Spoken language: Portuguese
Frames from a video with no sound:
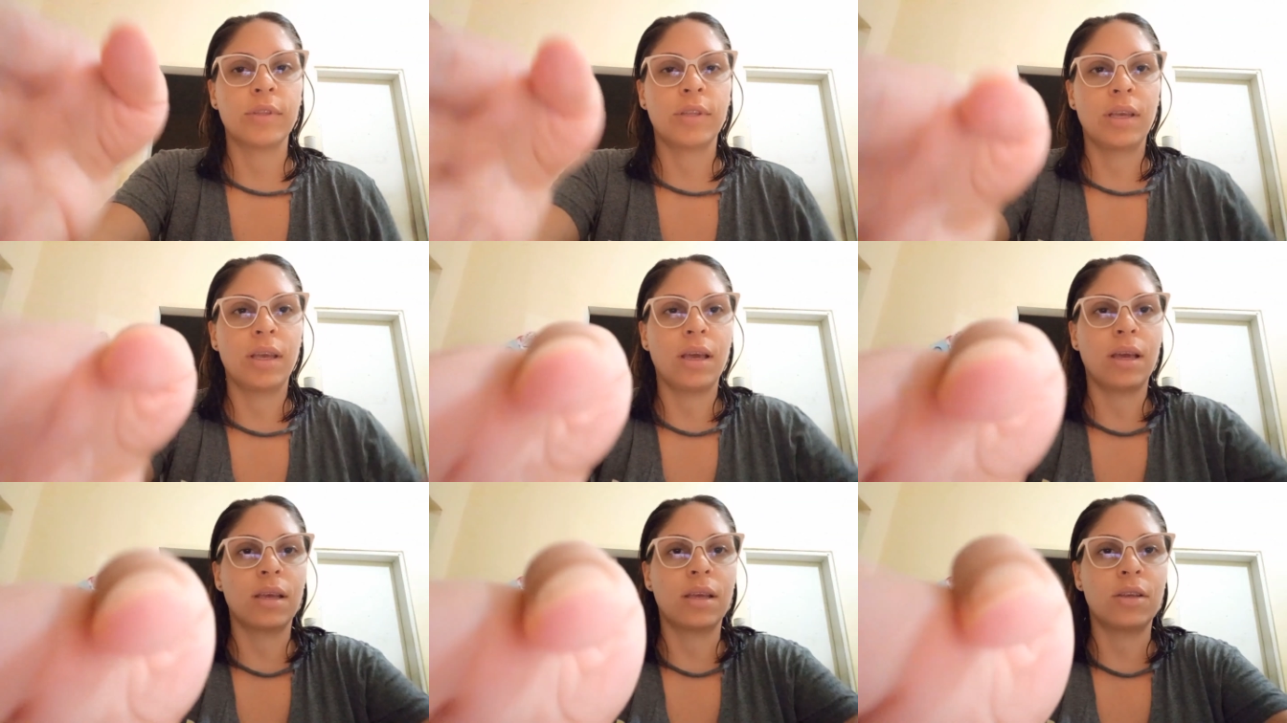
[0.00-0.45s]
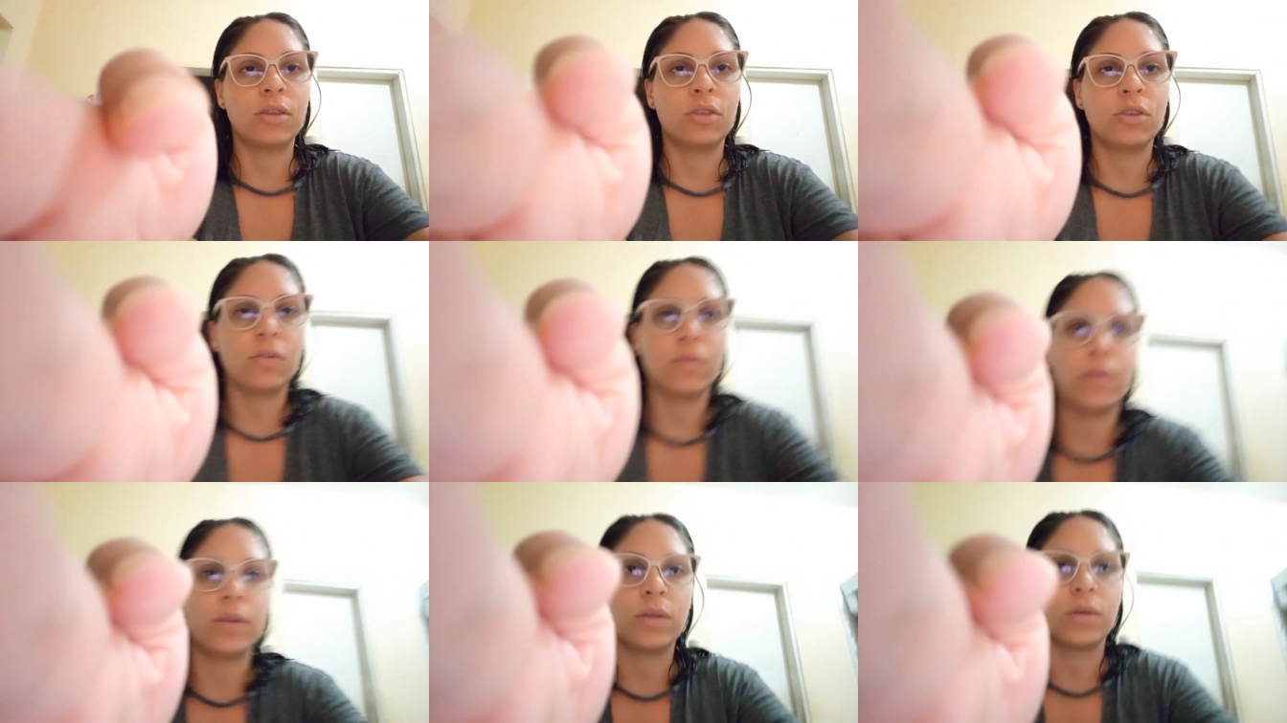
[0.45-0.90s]
Que aqui, deixa
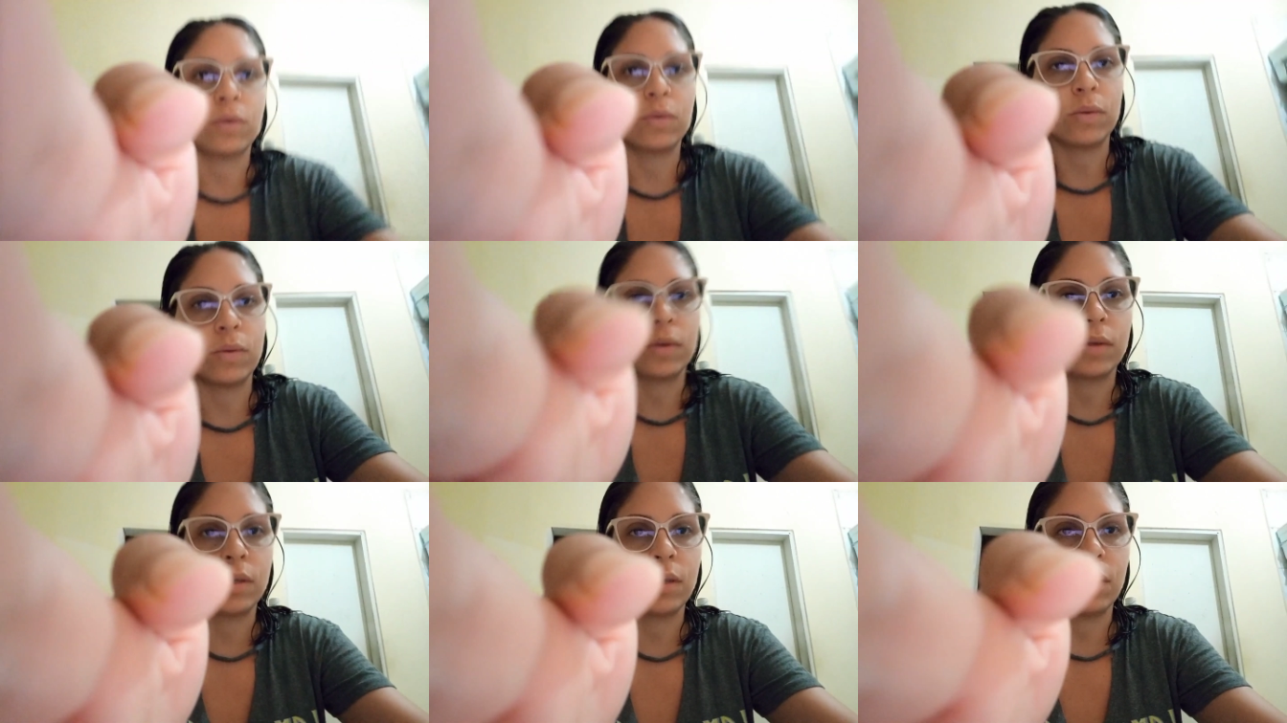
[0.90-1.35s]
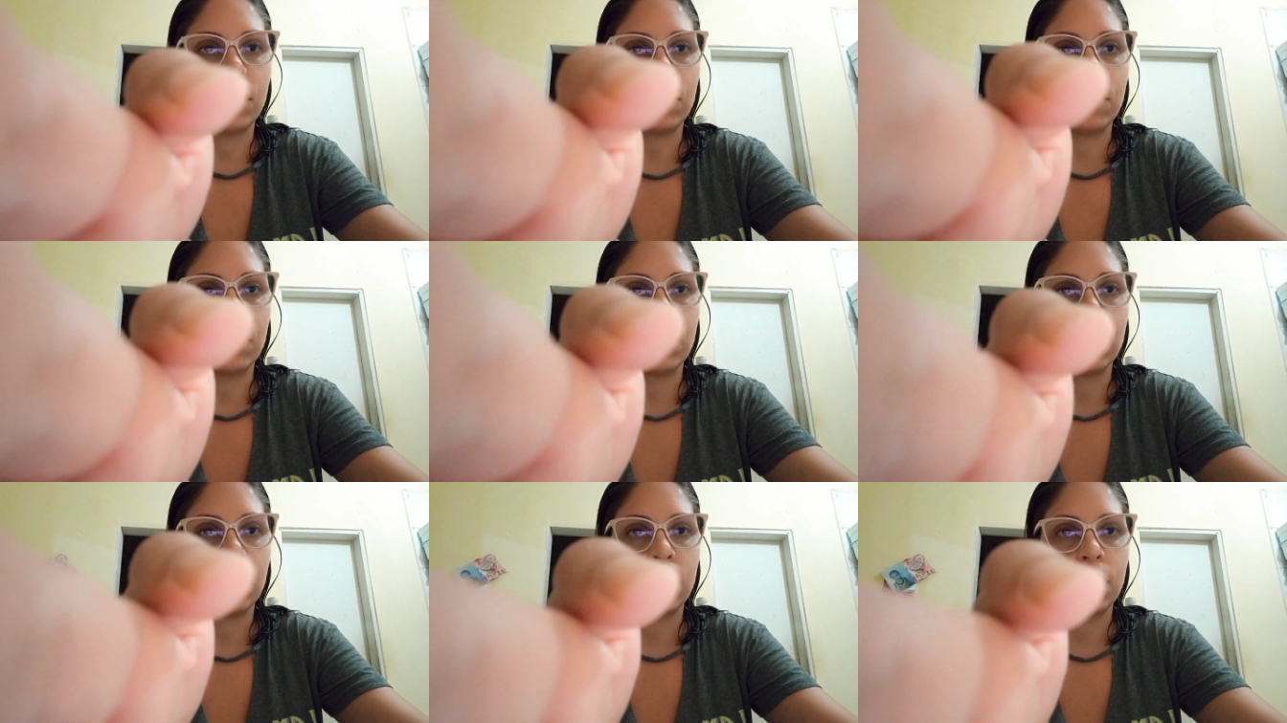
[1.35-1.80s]
eu ver se eu consigo.
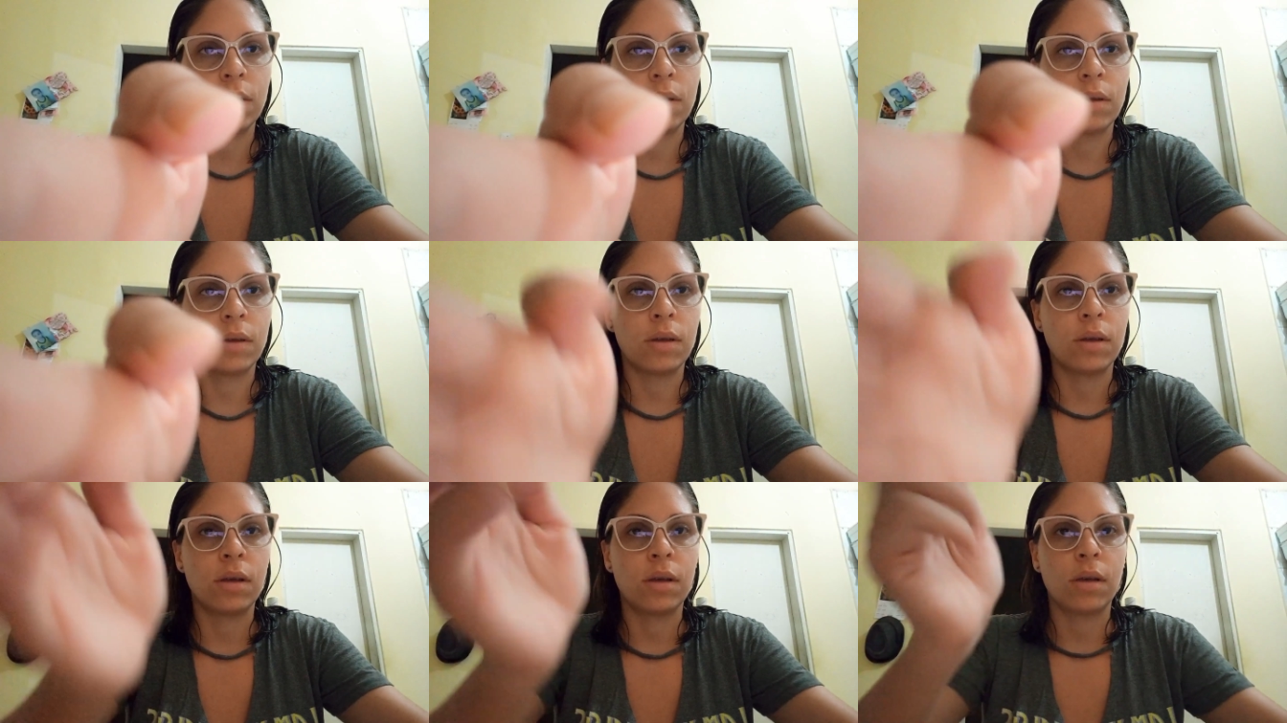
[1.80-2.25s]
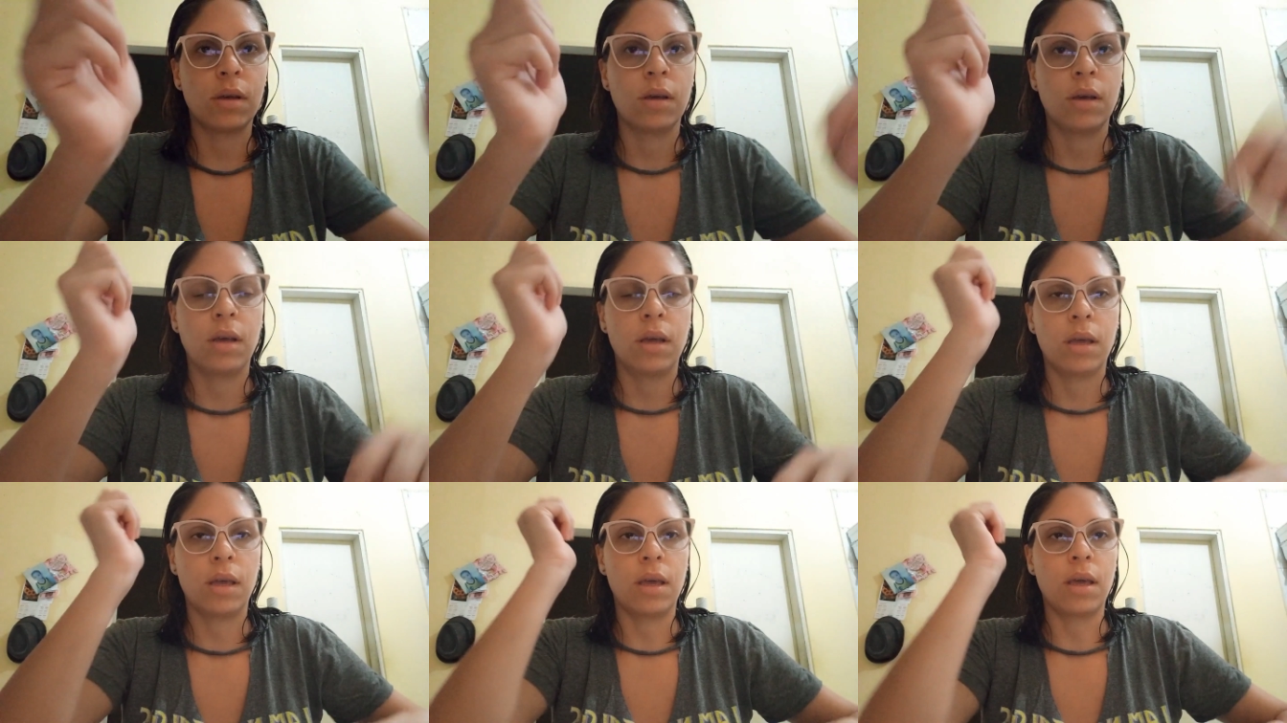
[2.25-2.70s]

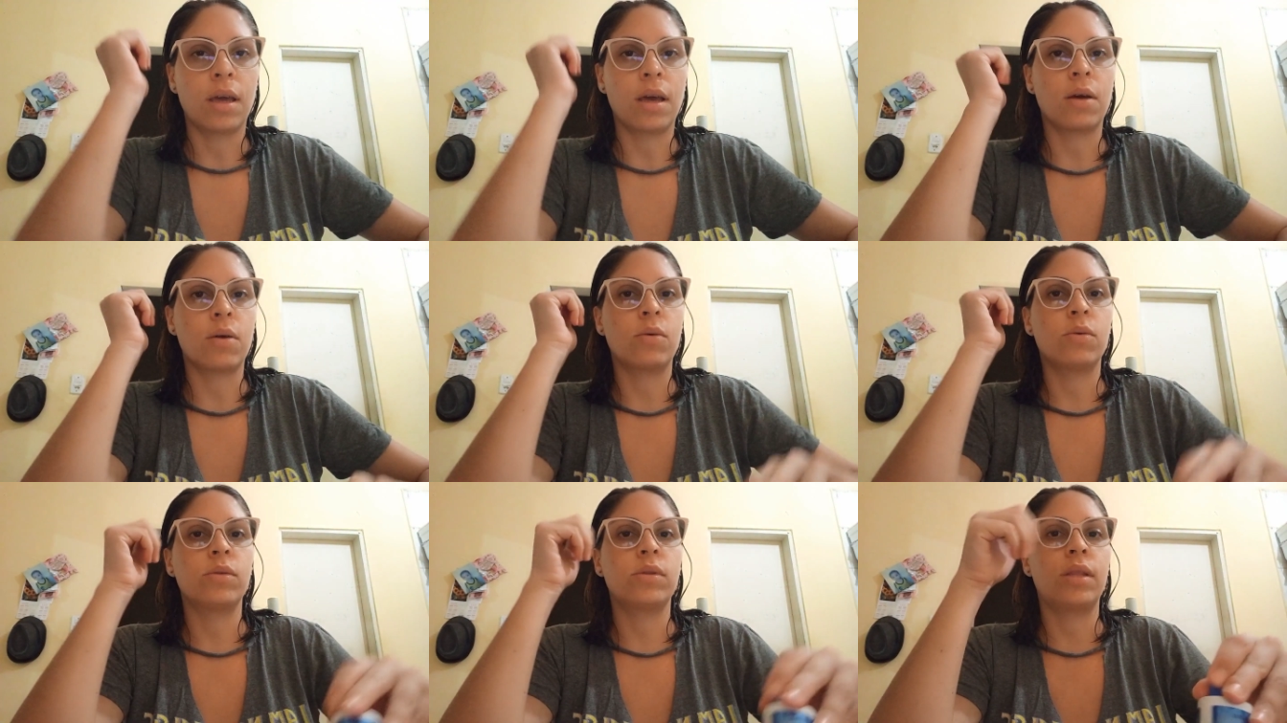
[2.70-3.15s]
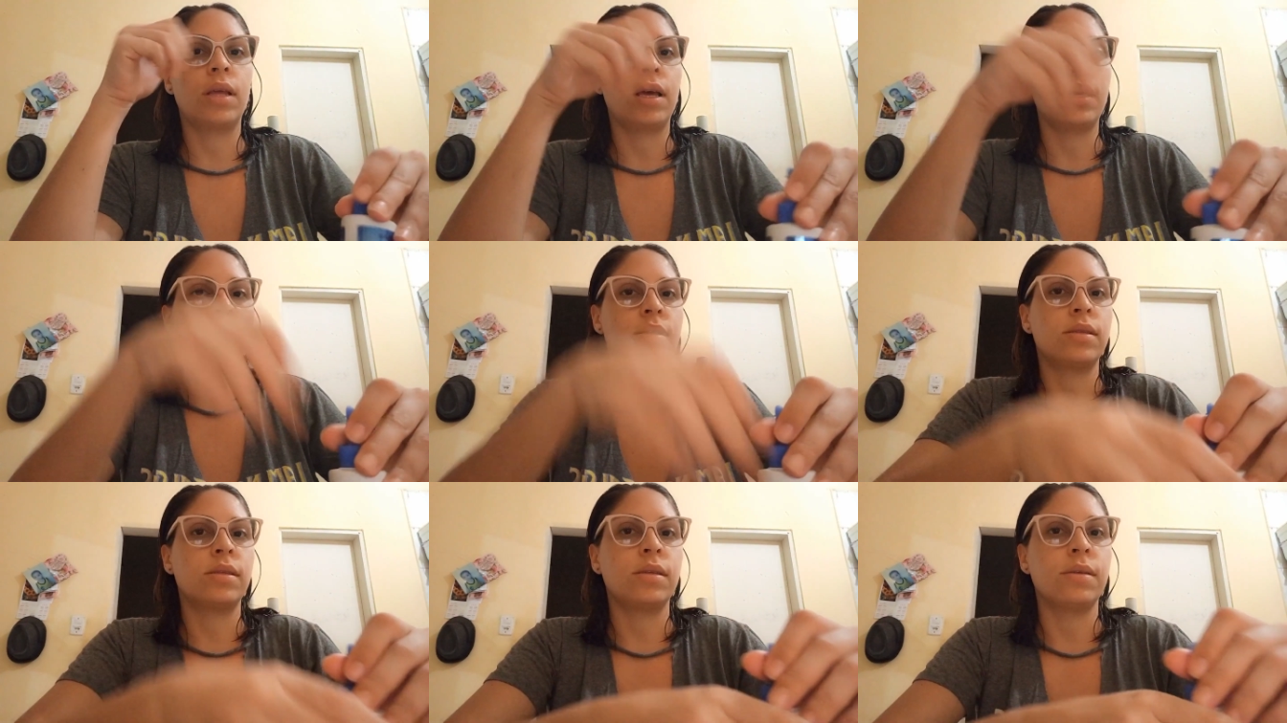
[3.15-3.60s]
O que que
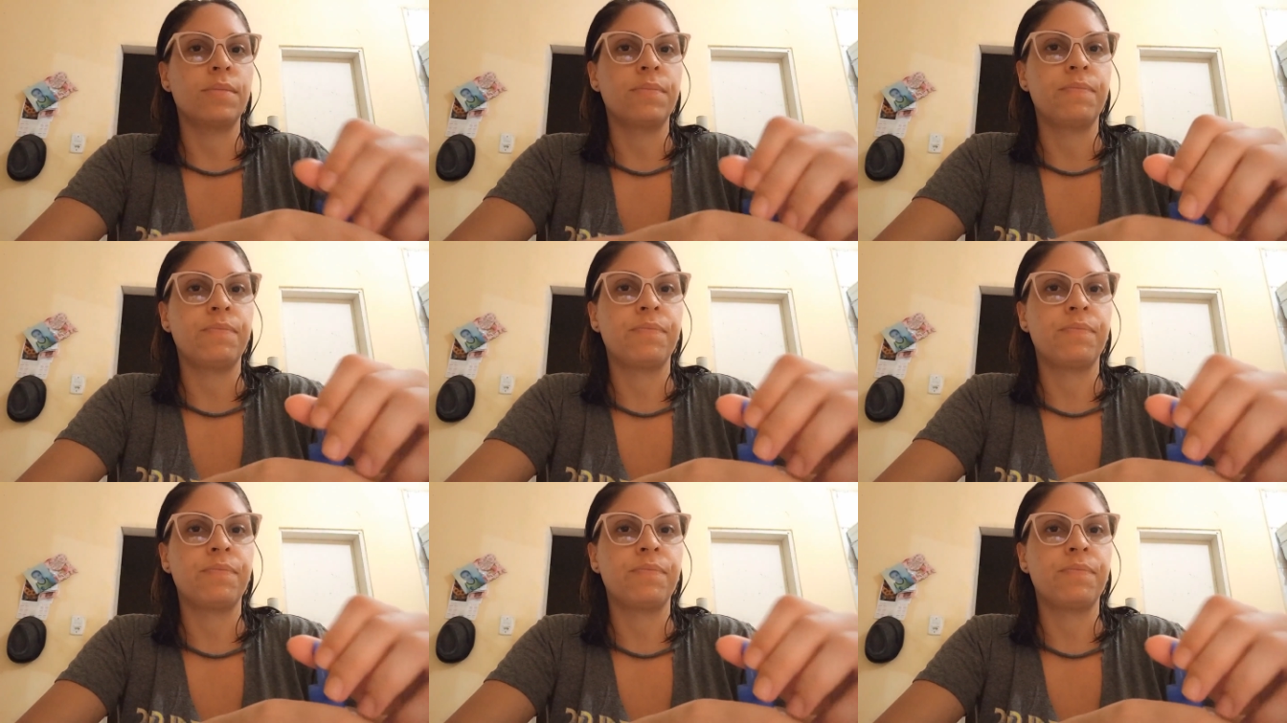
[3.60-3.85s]
acontece?